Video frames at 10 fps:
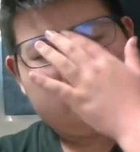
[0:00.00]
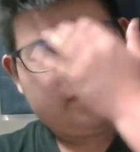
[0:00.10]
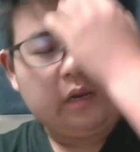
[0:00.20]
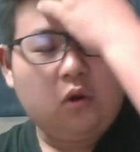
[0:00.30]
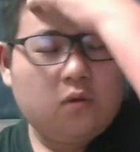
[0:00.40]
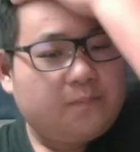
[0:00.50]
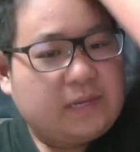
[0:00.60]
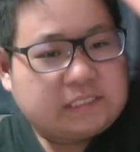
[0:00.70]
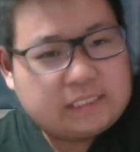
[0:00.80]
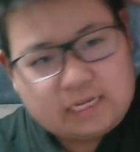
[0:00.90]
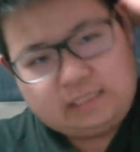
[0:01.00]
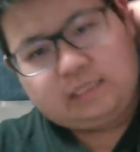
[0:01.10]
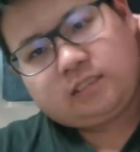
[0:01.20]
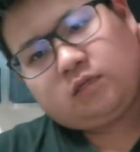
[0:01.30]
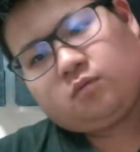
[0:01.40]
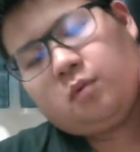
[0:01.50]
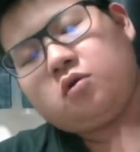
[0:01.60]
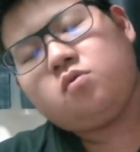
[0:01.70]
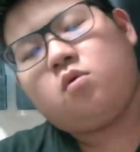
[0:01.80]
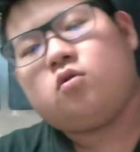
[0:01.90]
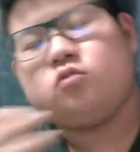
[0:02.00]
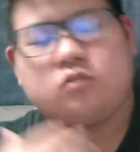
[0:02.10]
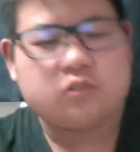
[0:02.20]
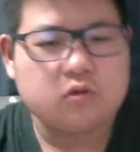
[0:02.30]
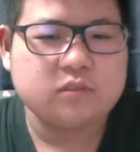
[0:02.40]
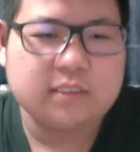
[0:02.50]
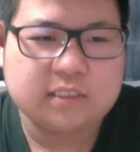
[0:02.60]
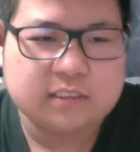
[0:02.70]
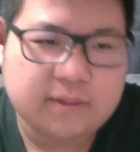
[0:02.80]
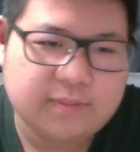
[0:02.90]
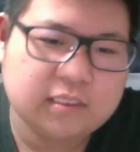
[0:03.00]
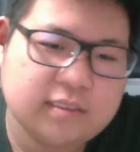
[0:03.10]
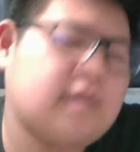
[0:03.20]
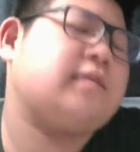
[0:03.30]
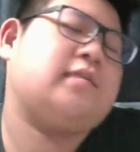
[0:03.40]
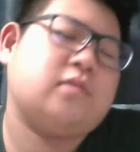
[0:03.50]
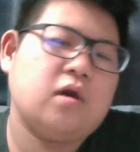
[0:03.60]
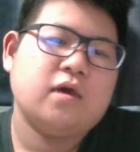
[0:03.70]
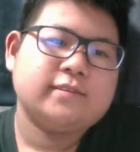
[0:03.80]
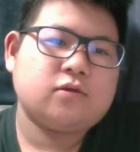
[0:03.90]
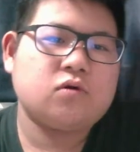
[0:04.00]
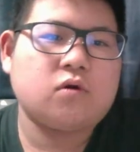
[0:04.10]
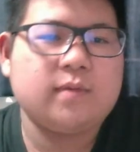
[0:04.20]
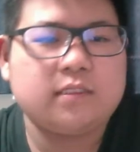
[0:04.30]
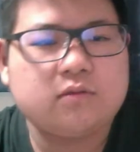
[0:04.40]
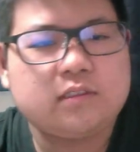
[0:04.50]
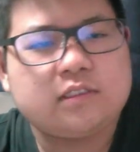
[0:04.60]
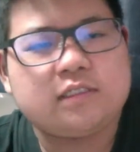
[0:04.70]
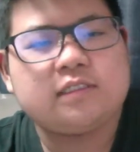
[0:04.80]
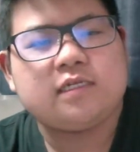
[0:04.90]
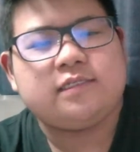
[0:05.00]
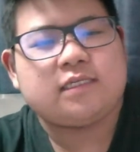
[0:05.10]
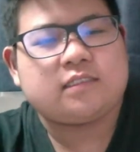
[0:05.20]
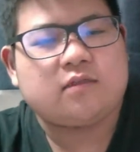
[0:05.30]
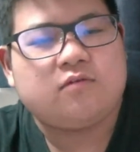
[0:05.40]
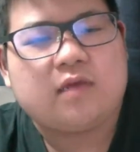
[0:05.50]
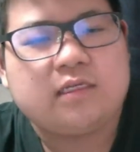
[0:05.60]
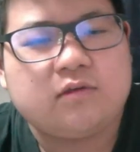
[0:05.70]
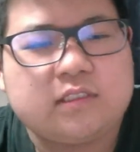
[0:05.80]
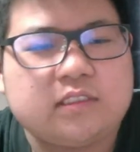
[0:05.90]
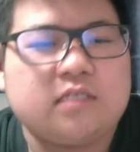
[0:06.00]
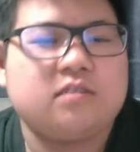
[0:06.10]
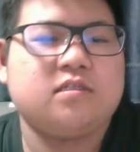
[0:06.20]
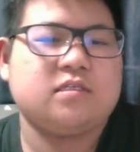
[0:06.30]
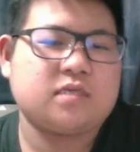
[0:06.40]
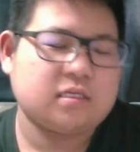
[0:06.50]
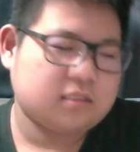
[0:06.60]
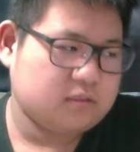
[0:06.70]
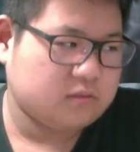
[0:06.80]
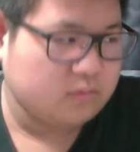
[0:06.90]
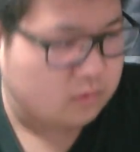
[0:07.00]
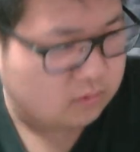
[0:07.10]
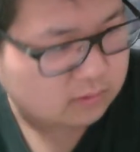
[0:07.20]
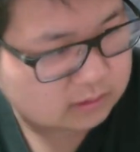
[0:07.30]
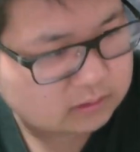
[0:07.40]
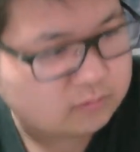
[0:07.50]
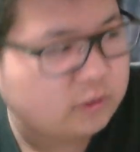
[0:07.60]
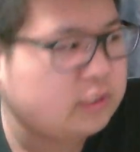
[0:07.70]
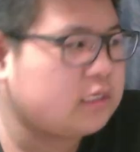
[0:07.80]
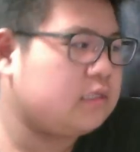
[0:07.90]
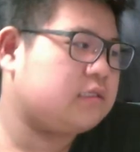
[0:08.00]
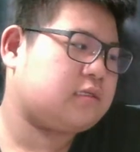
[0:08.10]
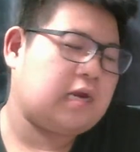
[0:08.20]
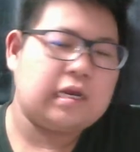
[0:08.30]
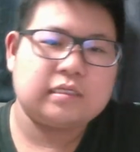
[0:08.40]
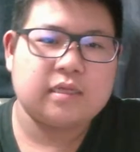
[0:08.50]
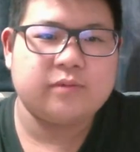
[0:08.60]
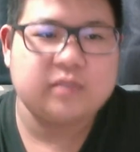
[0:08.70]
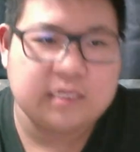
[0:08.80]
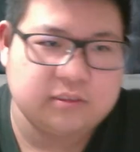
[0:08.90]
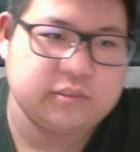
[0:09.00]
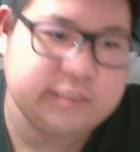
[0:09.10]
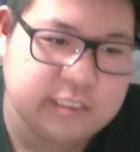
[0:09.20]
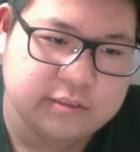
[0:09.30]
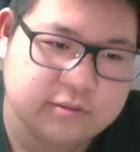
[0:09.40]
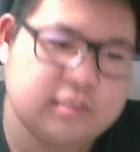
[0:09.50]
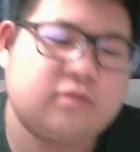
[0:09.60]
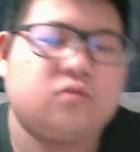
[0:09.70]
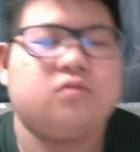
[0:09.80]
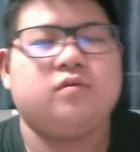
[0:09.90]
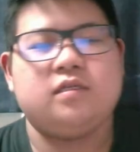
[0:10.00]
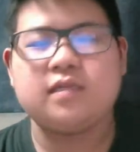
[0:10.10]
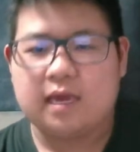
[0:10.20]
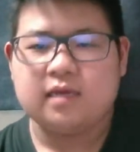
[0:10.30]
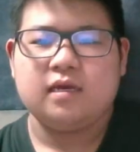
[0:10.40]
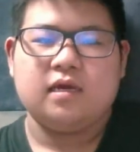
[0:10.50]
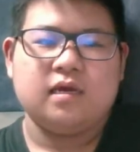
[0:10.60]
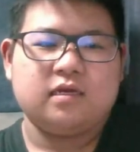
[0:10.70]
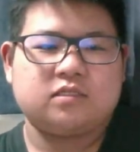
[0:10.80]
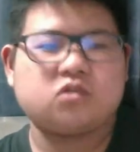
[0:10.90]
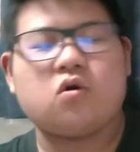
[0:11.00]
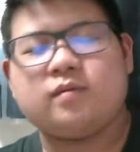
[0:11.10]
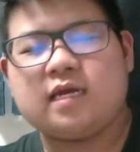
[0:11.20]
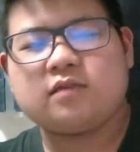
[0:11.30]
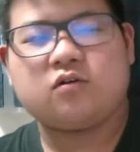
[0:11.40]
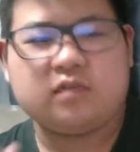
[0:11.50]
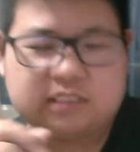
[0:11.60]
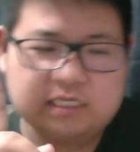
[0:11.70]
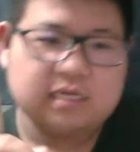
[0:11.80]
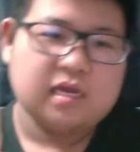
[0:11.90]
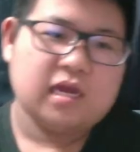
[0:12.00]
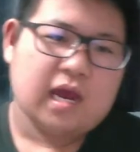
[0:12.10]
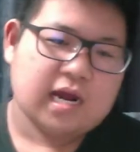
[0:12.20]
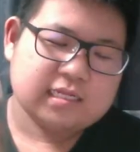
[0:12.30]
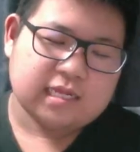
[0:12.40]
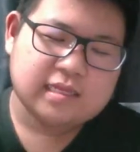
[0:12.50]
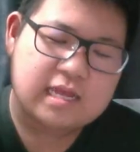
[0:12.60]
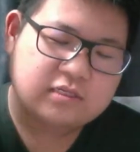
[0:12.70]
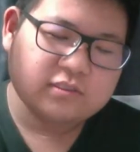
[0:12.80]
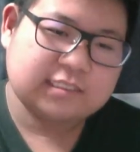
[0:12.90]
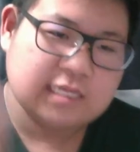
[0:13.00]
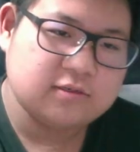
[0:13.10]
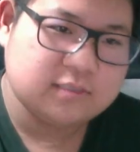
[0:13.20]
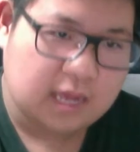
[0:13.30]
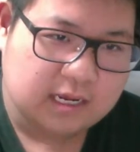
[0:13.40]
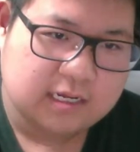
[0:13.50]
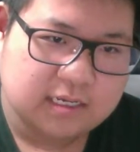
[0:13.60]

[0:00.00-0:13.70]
論破じゃないですけど、僕も憶測でしか喋ってないですよ。そのコメントについて、リサちゃんの何を知ってるんですかって言うと、もう私も言いたいんですけど、あなたも何を知っているんだってことも言いたい。突っ込みたいところ1、あなた何を知ってるんだ